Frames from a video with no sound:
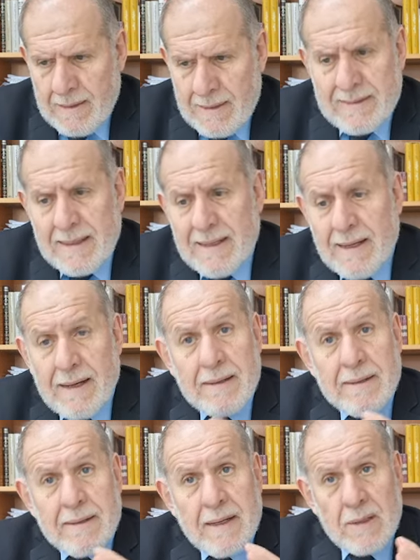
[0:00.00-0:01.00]

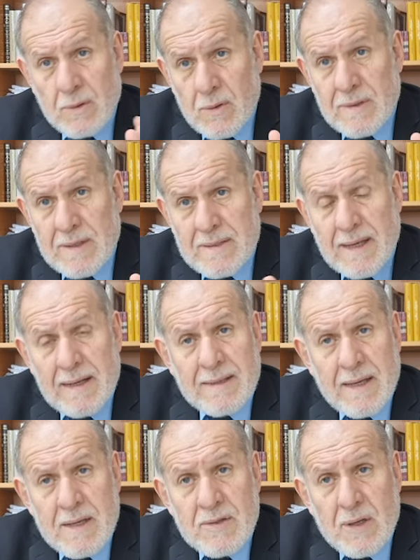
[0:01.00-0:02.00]
Designa entonces al
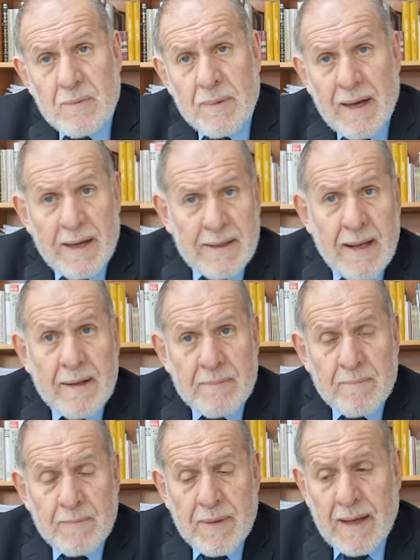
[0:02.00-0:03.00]
Keshet
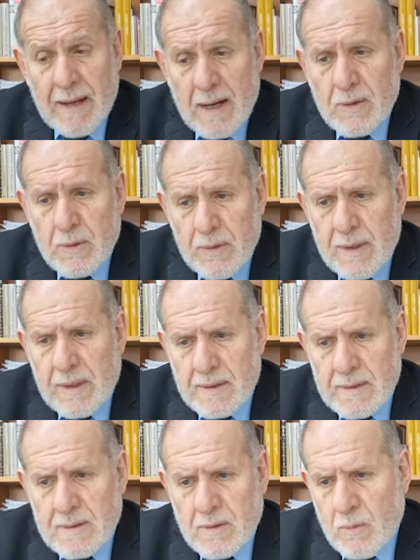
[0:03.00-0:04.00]
Be'anan, al arco
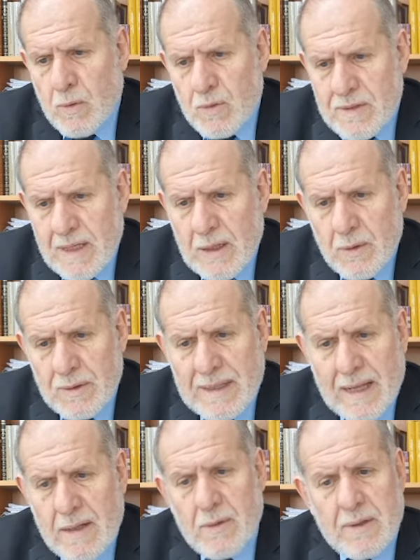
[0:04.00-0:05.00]
iris, como un signo
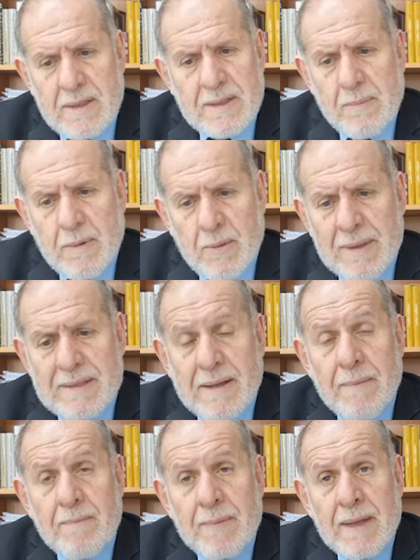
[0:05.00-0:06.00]
eterno de esa
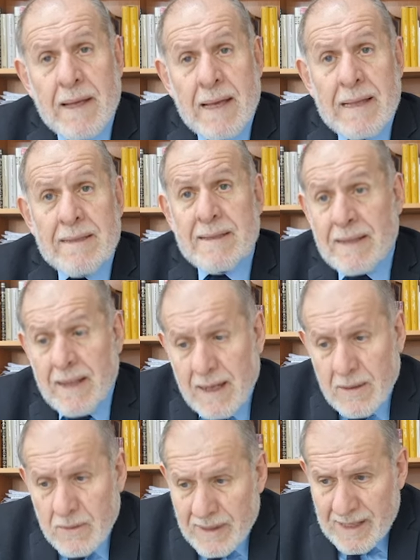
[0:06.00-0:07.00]
promesa,
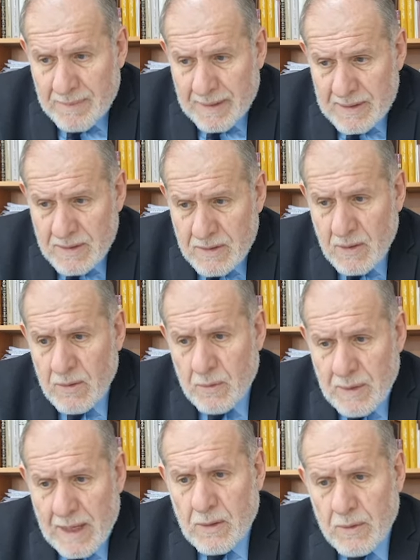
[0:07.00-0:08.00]
declarando que la aparición de
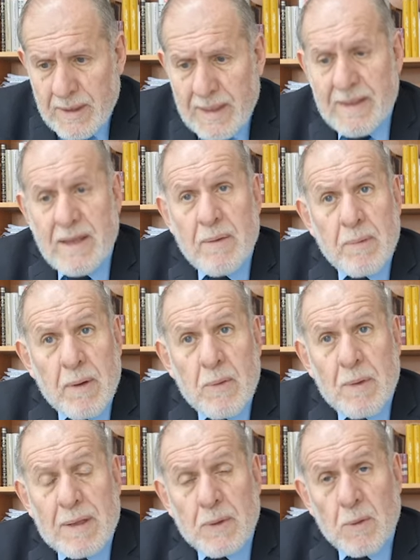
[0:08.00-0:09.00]
un arco iris después de
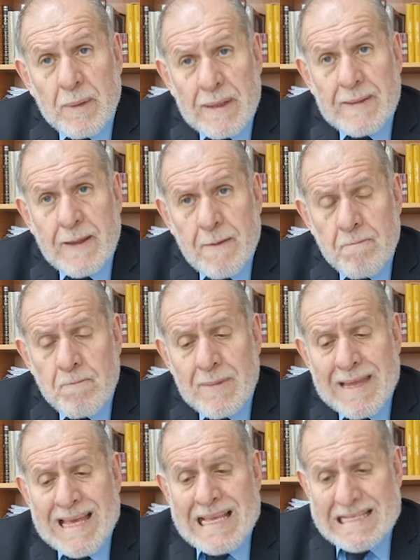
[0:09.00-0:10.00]
una tormenta
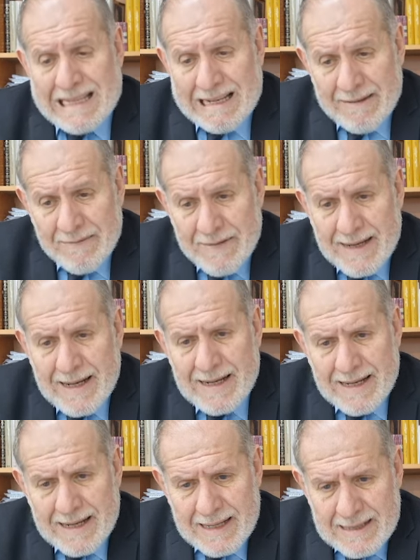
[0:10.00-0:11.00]
significa la
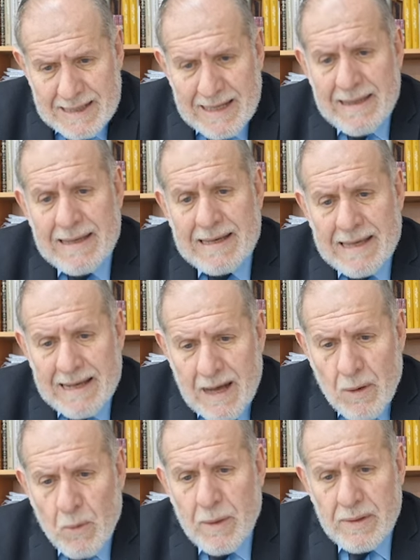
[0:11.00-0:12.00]
garantía de que el
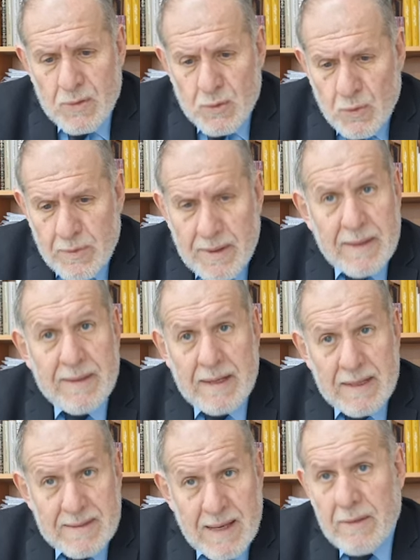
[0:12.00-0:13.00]
agua de lluvia de
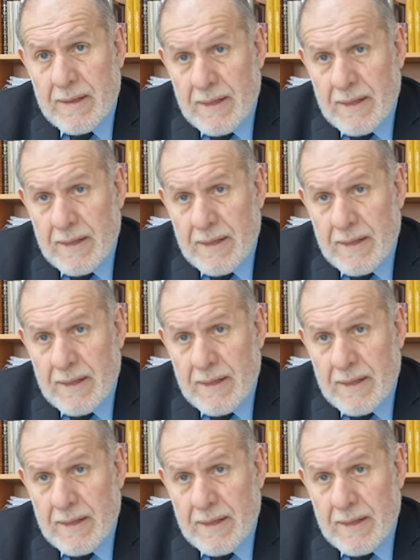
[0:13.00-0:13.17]
las,